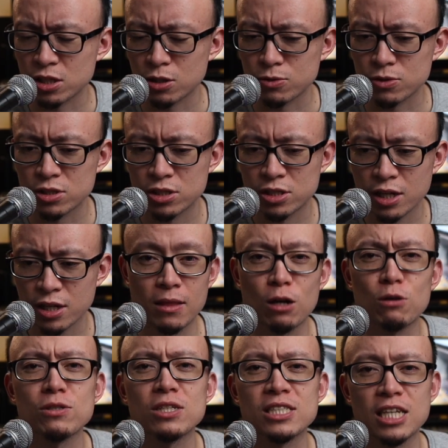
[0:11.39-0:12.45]
sound check.
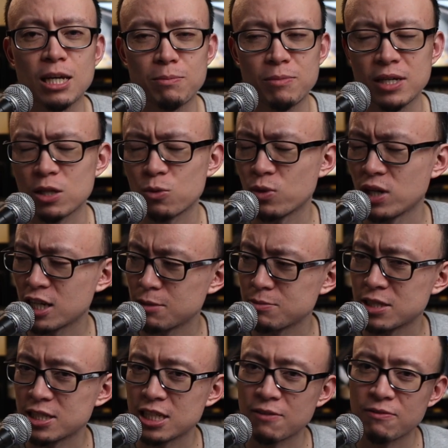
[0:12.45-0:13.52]
Ako si Sepi at welcome
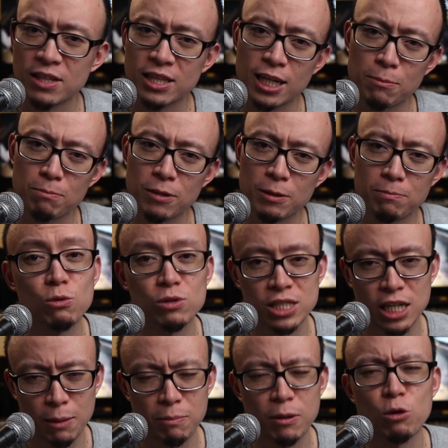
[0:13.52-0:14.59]
sa 7 Trumpet kung
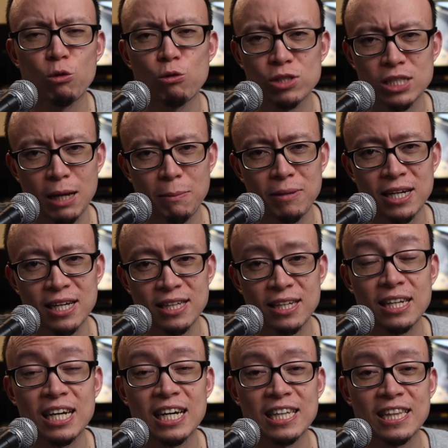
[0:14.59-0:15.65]
saan pag-uusapan
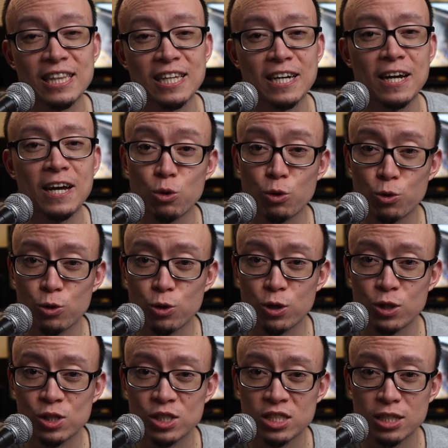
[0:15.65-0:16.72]
natin lahat ng tungkol
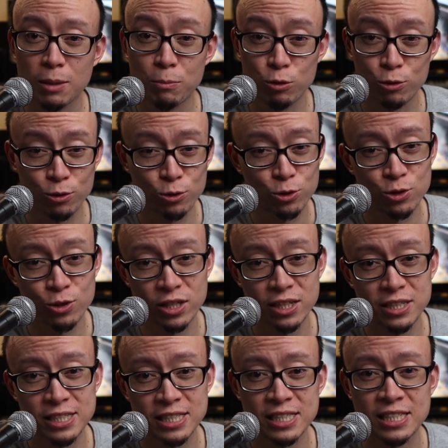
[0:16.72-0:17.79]
sa Pro Audio
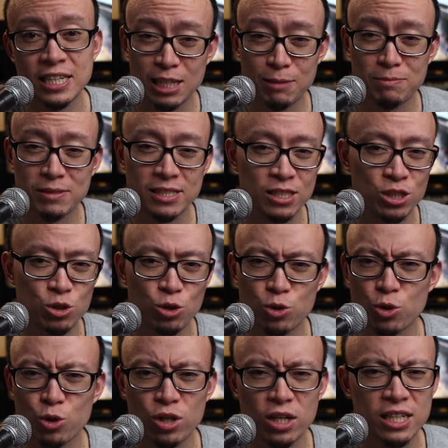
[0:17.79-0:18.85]
Gears, tips,
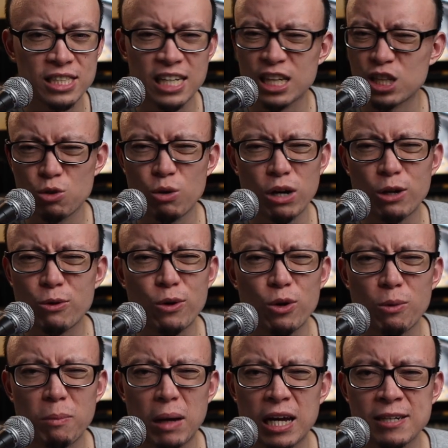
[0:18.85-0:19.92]
tutorials at kung
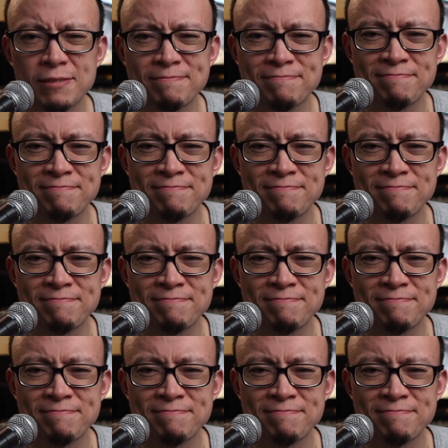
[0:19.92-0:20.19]
ano-ano pa.